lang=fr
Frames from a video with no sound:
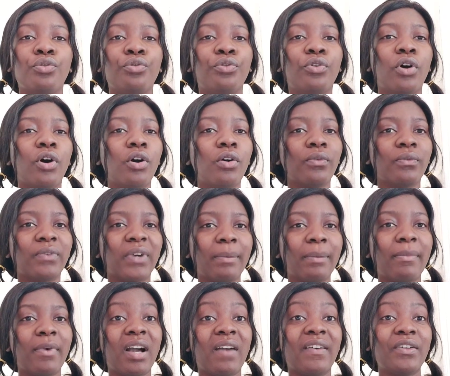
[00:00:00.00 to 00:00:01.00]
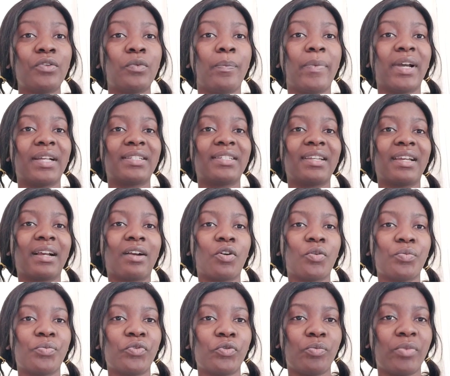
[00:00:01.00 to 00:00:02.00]
Donc, vraiment, avant de partir à
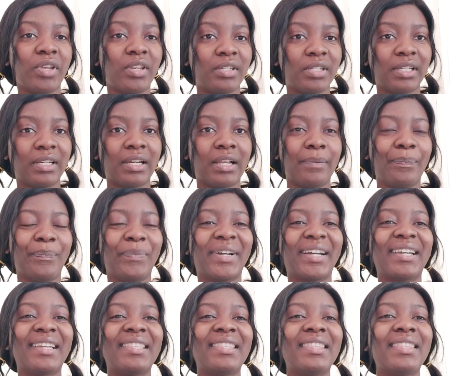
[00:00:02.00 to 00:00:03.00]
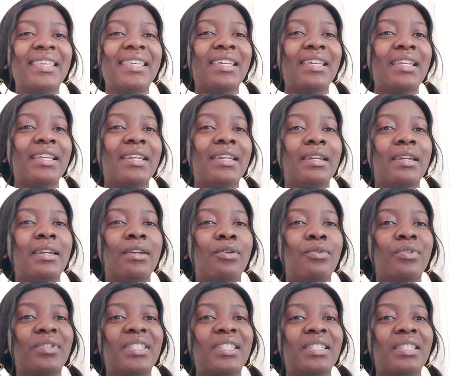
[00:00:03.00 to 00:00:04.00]
Campus Belgique, là, prenez
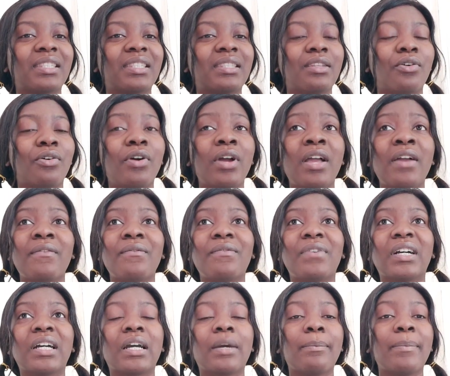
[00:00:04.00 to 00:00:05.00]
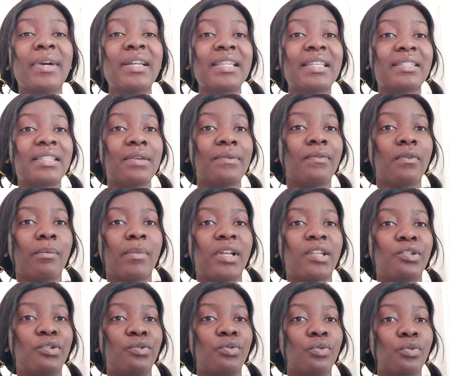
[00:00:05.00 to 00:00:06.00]
le, donc, vraiment les
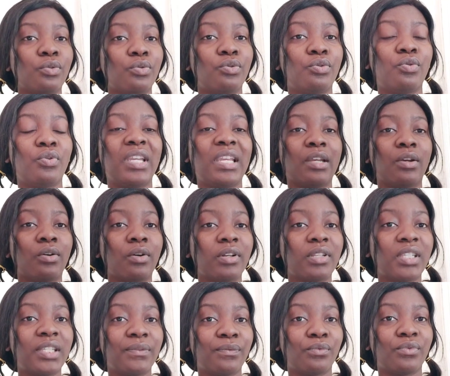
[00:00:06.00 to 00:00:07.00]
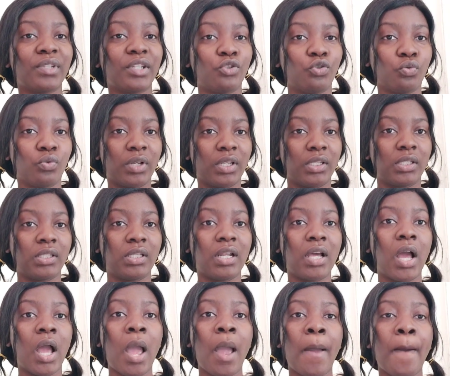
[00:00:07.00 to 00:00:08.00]
informations sur l'école qui vous a choisi
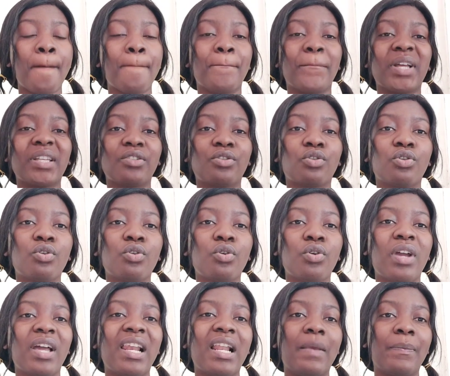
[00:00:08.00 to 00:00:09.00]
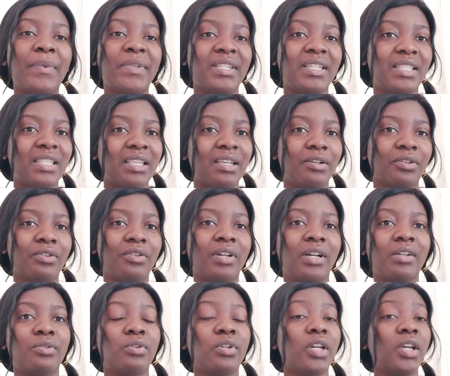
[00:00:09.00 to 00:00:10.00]
là. Parce que, à la petite erreur,
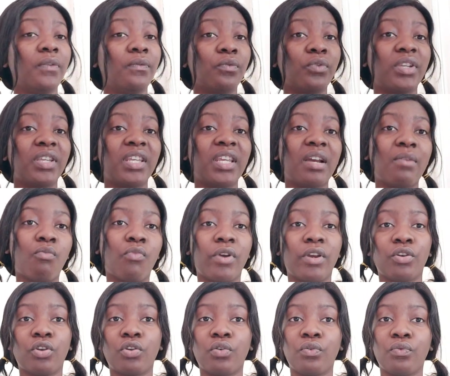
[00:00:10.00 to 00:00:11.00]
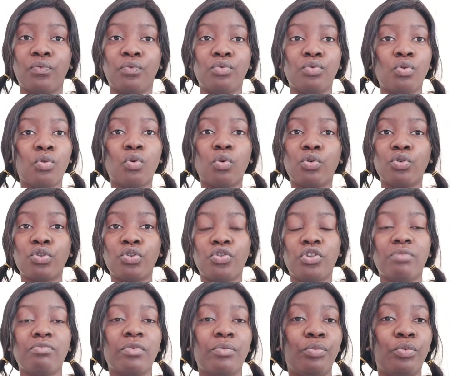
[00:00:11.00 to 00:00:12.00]
rassurez-vous qu'il y a moyen que vous ne
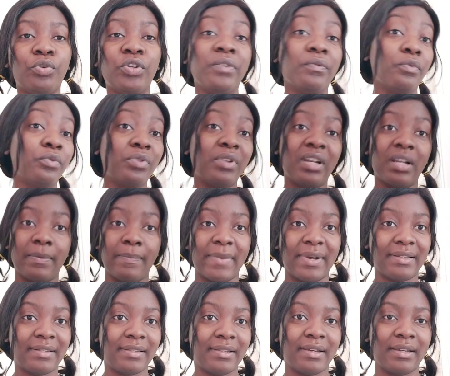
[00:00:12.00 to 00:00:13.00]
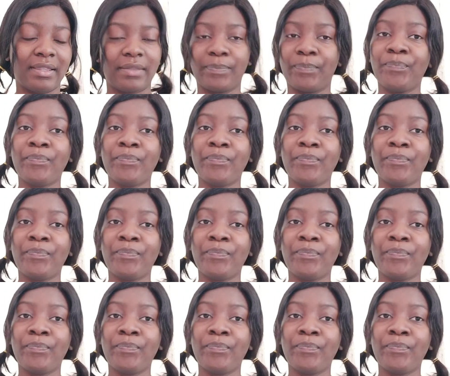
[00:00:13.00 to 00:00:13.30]
continuez même au niveau de l'ambassade.